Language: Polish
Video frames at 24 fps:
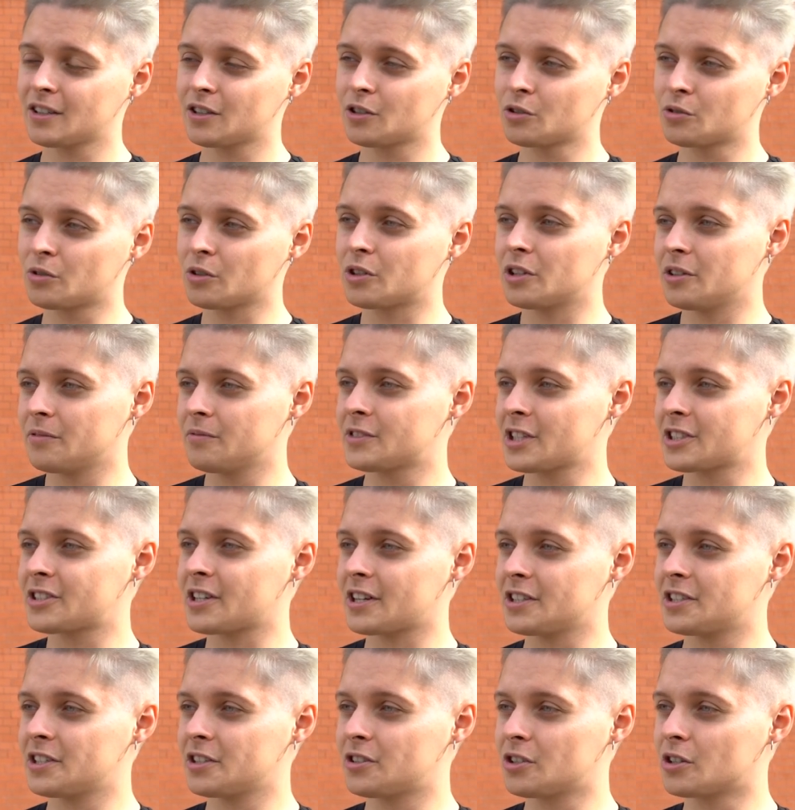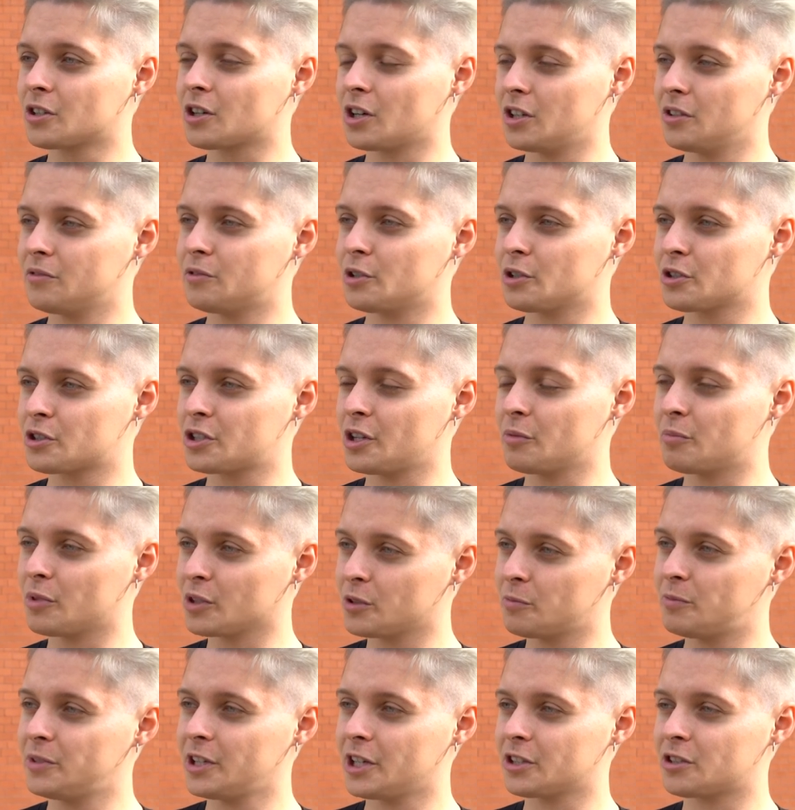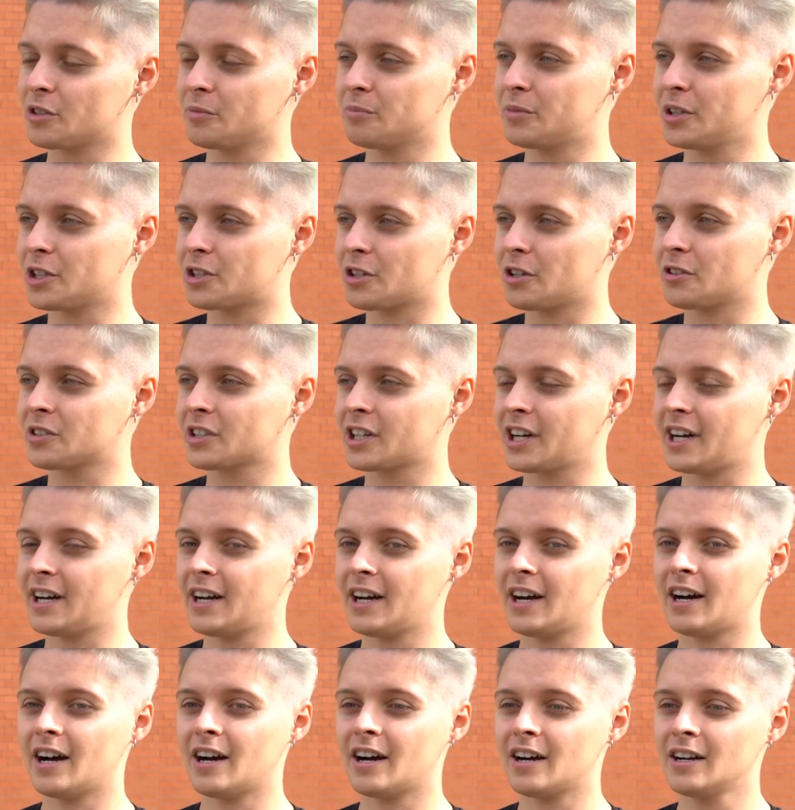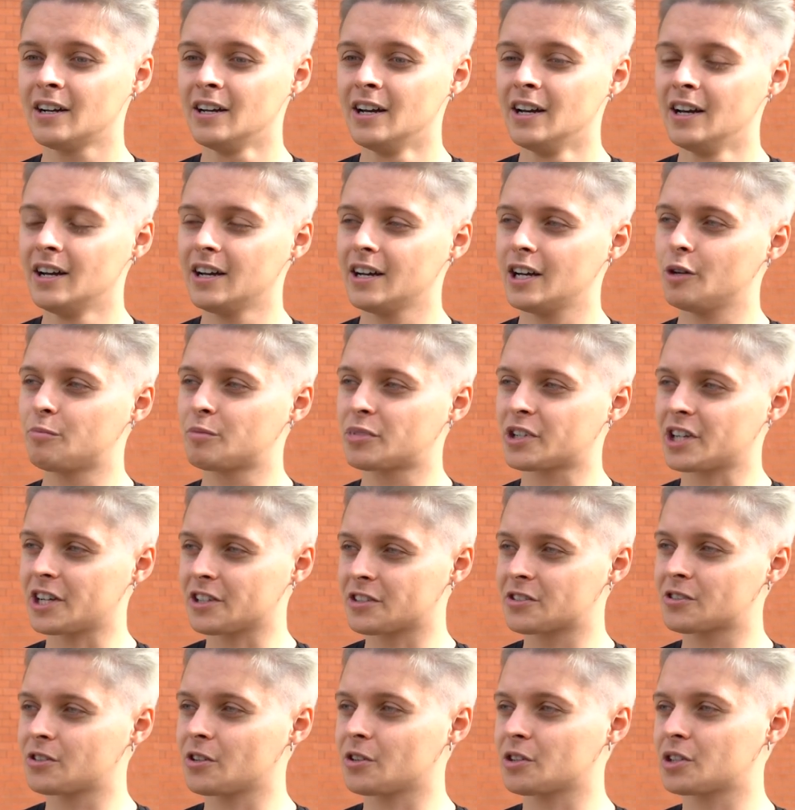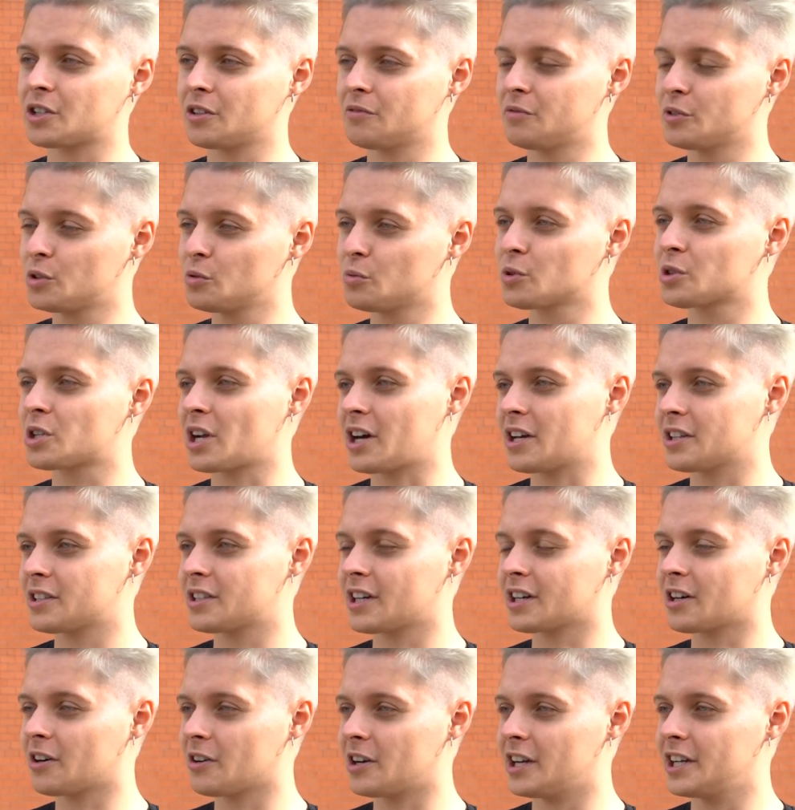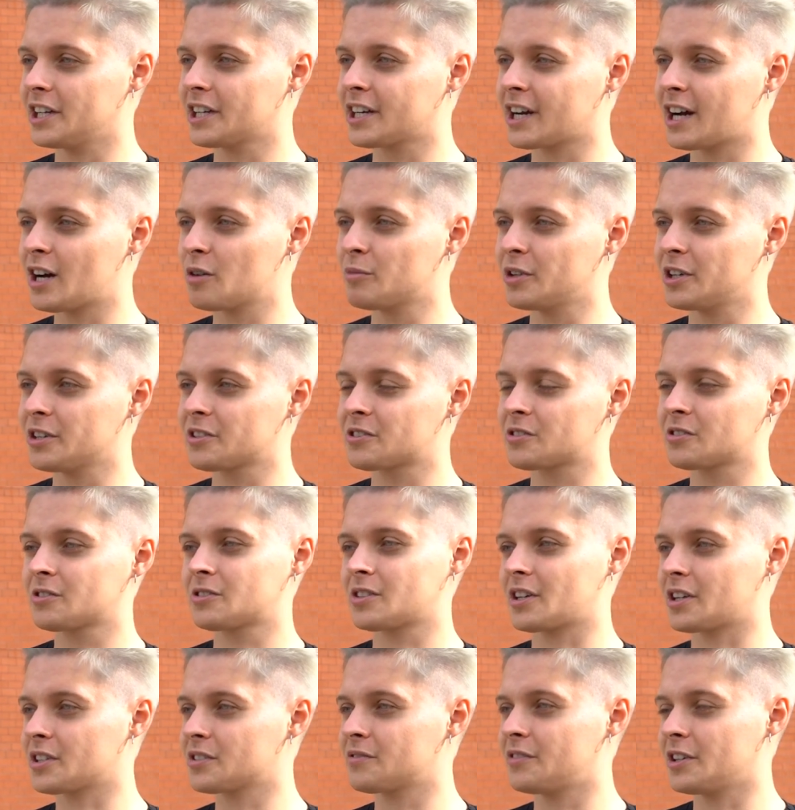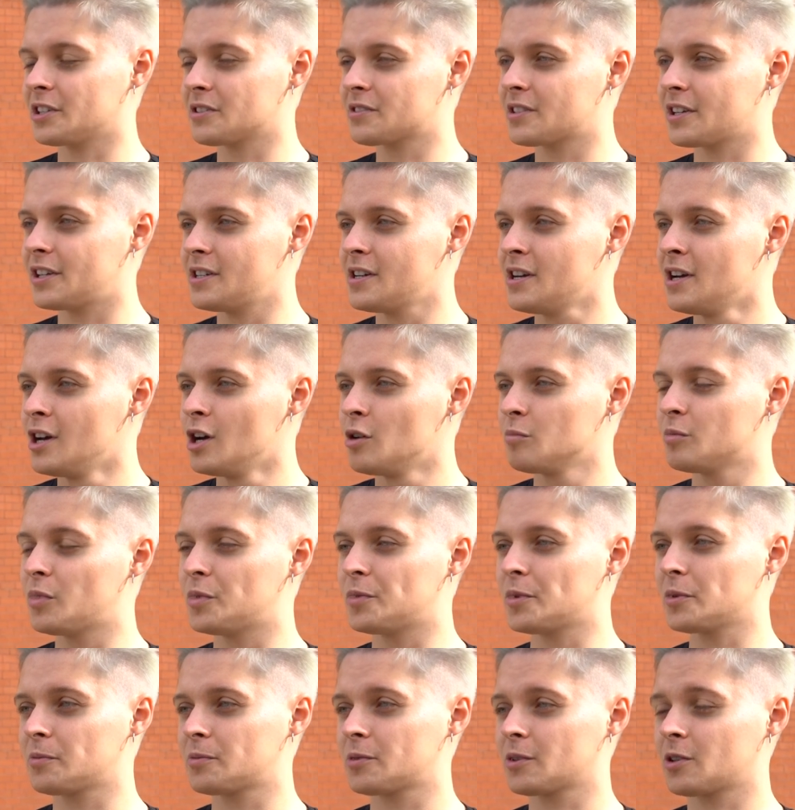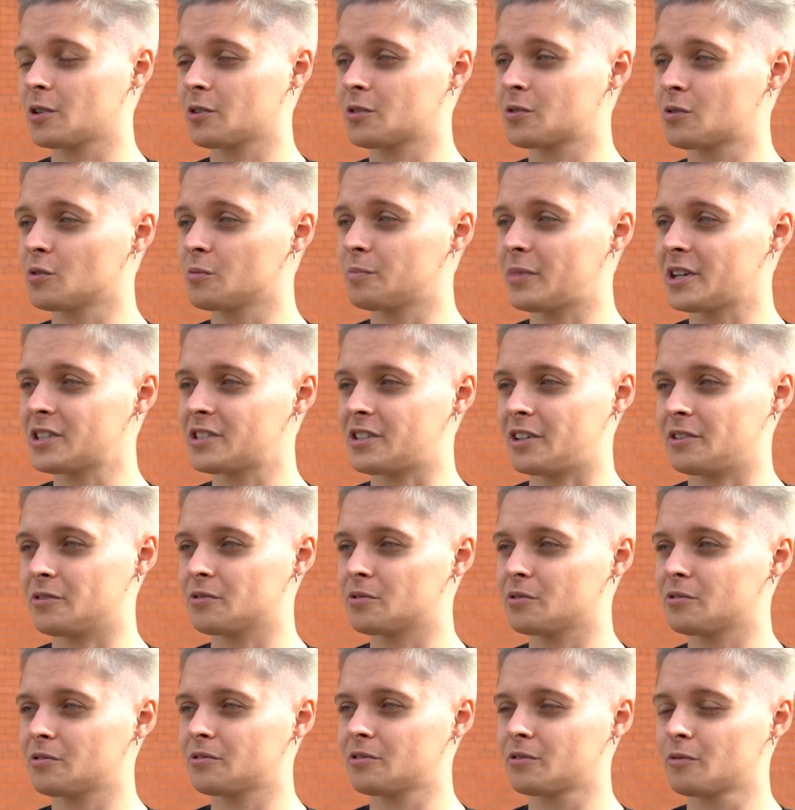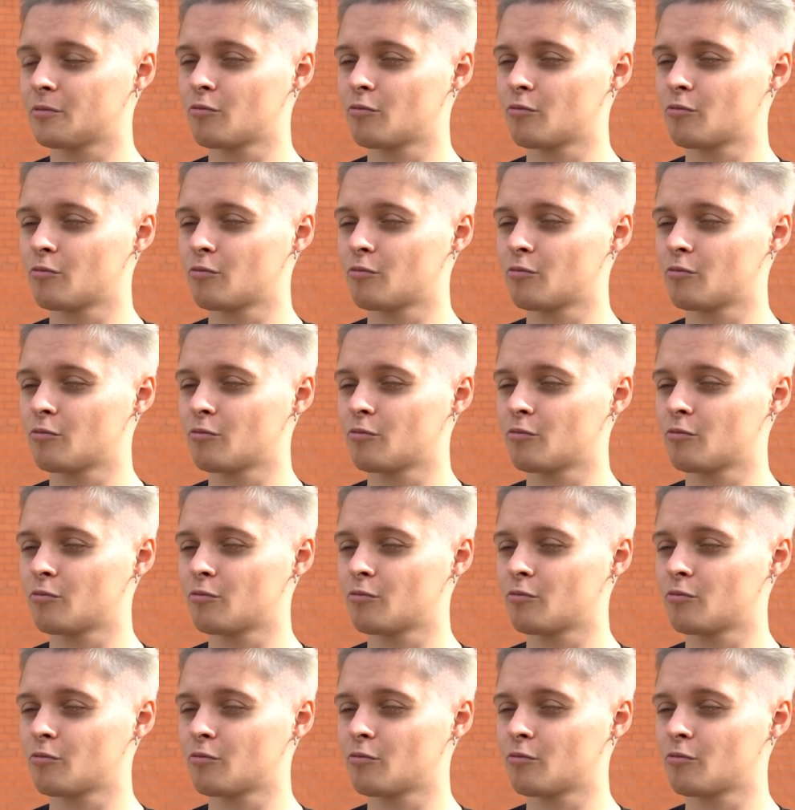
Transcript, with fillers: który w zasadzie tylko i wyłącznie podbije tą pieczątkę, a przez to się wydłuża ta kolejka, bo jest coraz więcej po prostu pacjentów